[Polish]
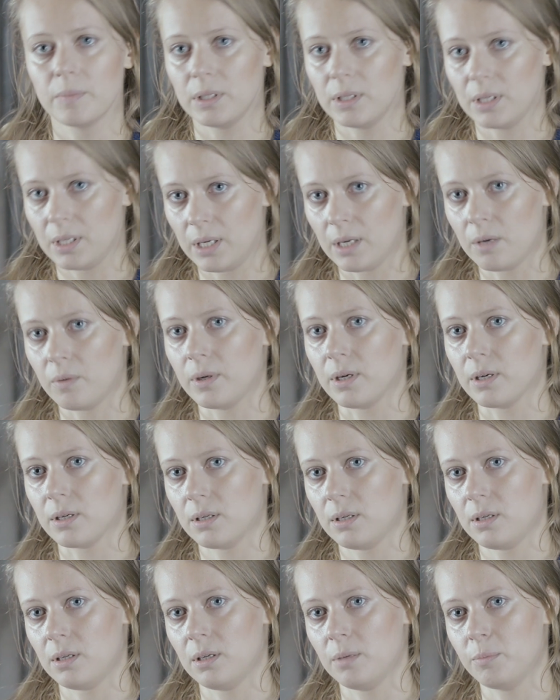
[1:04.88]

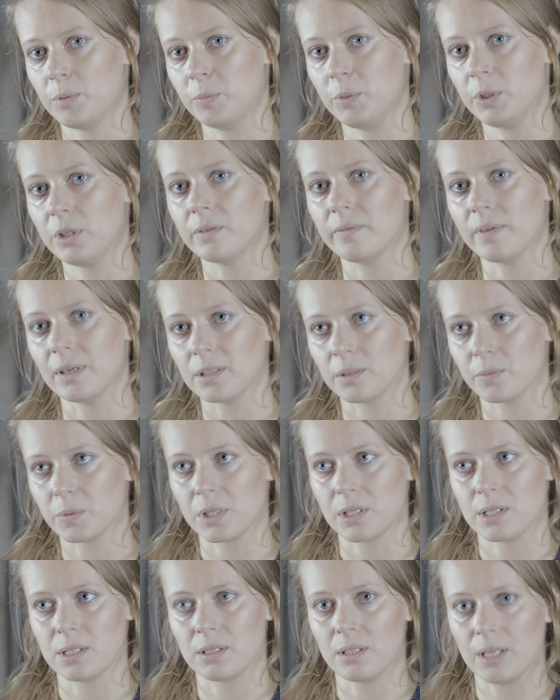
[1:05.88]
materiałach e, publikowanych
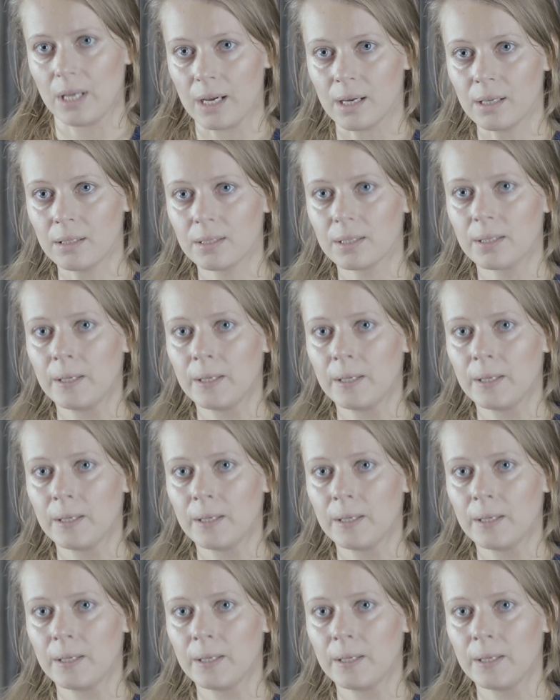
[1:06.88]
przez teatr.